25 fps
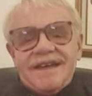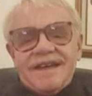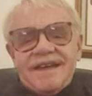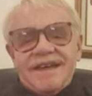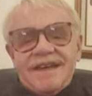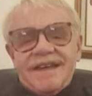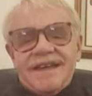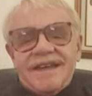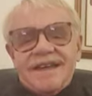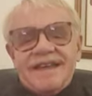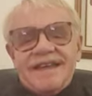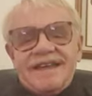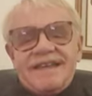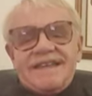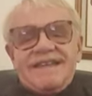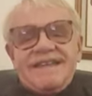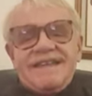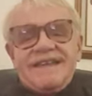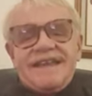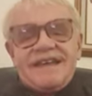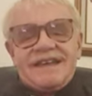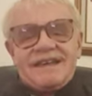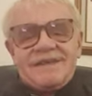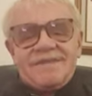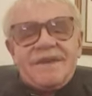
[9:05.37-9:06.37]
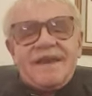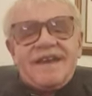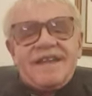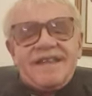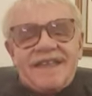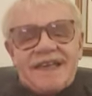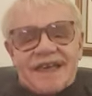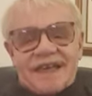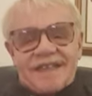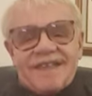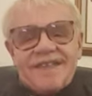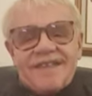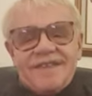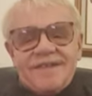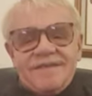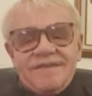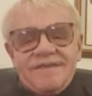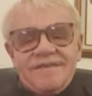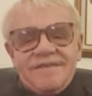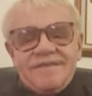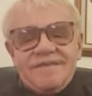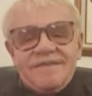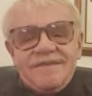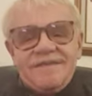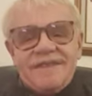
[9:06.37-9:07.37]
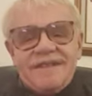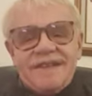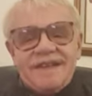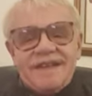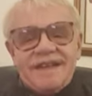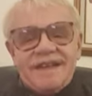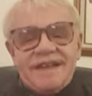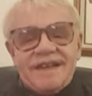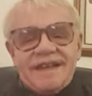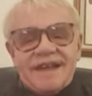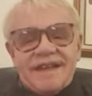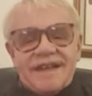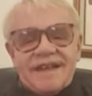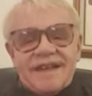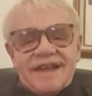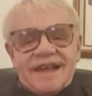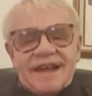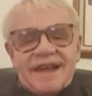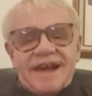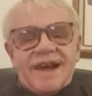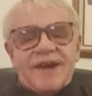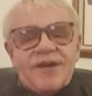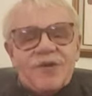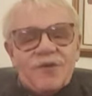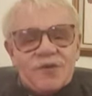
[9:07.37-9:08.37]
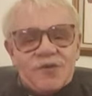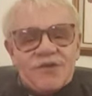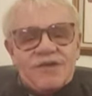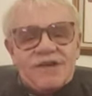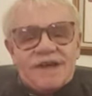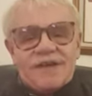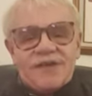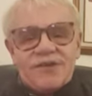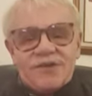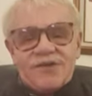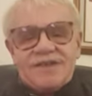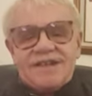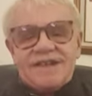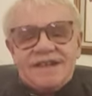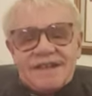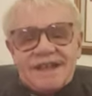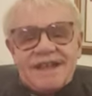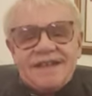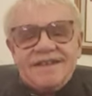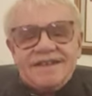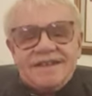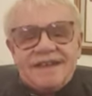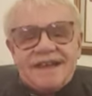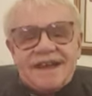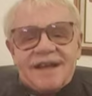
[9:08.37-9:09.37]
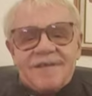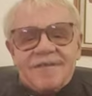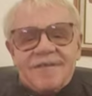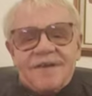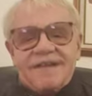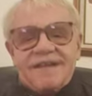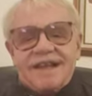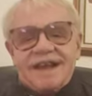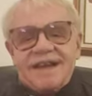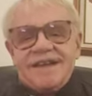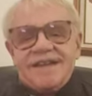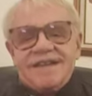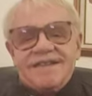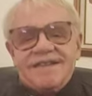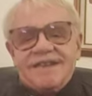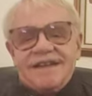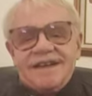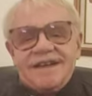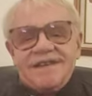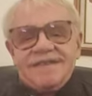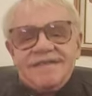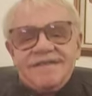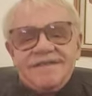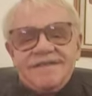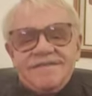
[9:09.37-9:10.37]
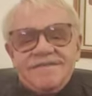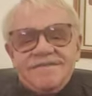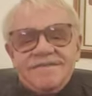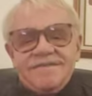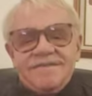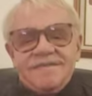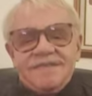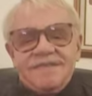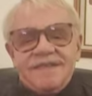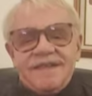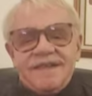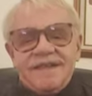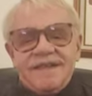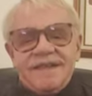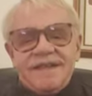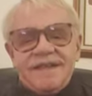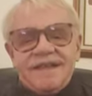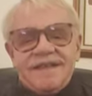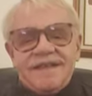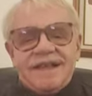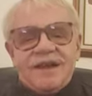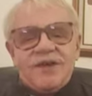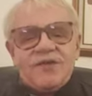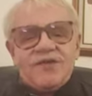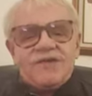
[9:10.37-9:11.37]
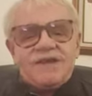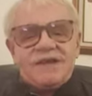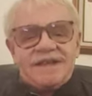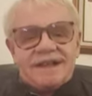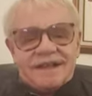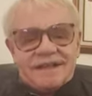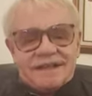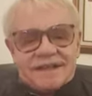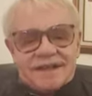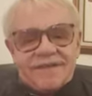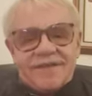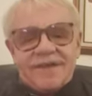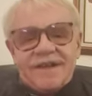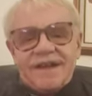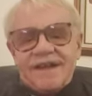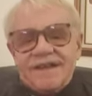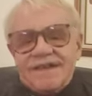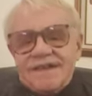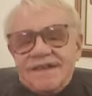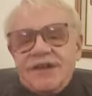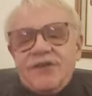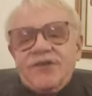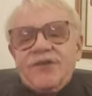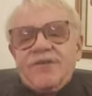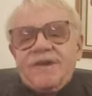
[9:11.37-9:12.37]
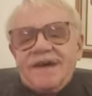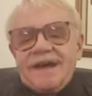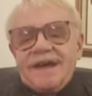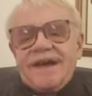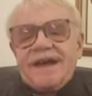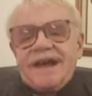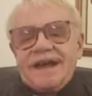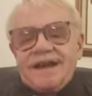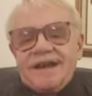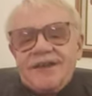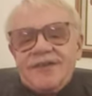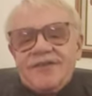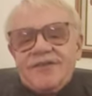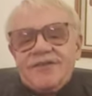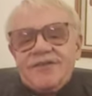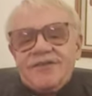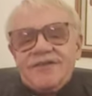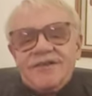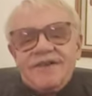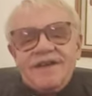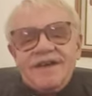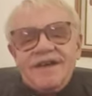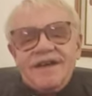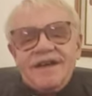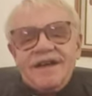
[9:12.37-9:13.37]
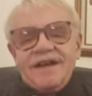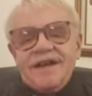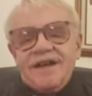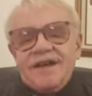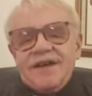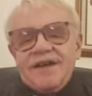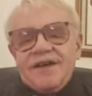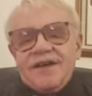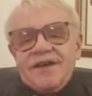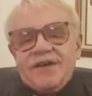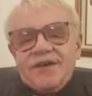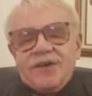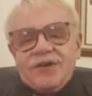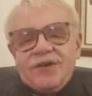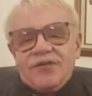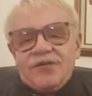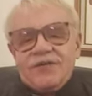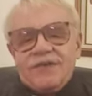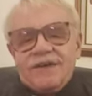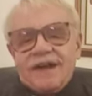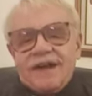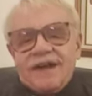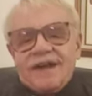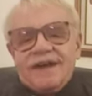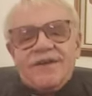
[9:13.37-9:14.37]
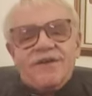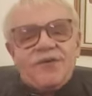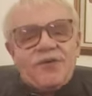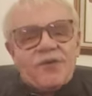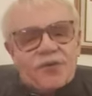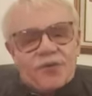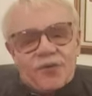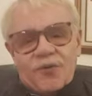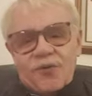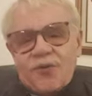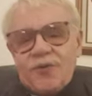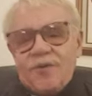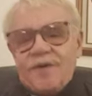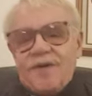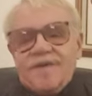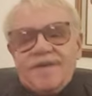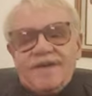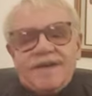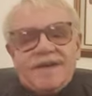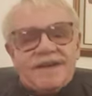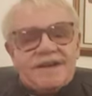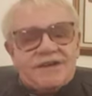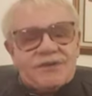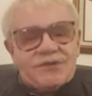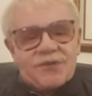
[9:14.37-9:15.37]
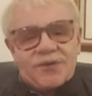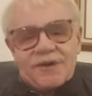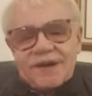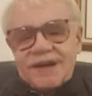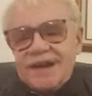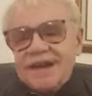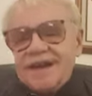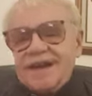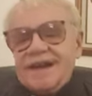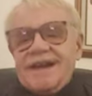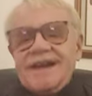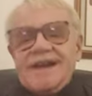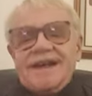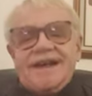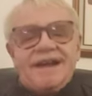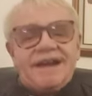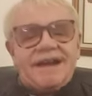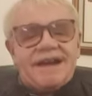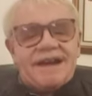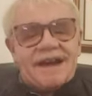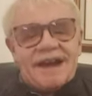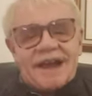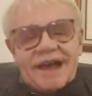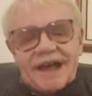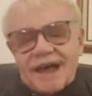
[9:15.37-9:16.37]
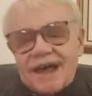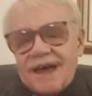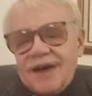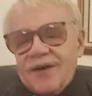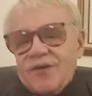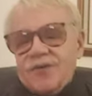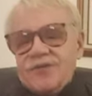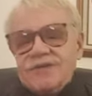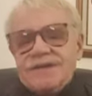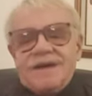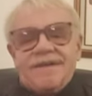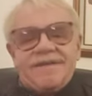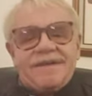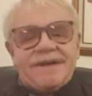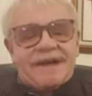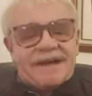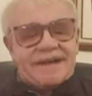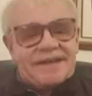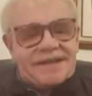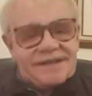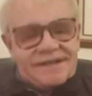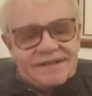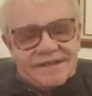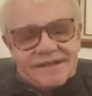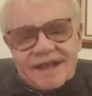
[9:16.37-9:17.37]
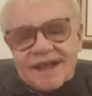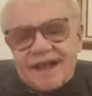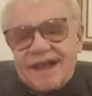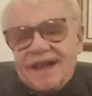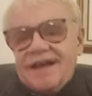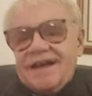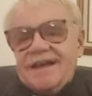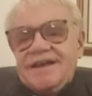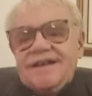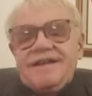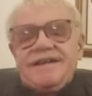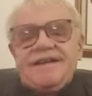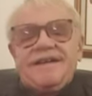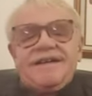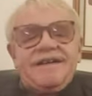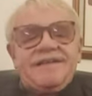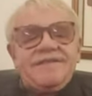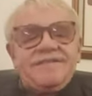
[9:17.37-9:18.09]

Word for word: Y si es verdad que la lucha de Occidente capitalista, del Occidente financiero y bancario, contra Cuba, Venezuela, Laos, Afganistán,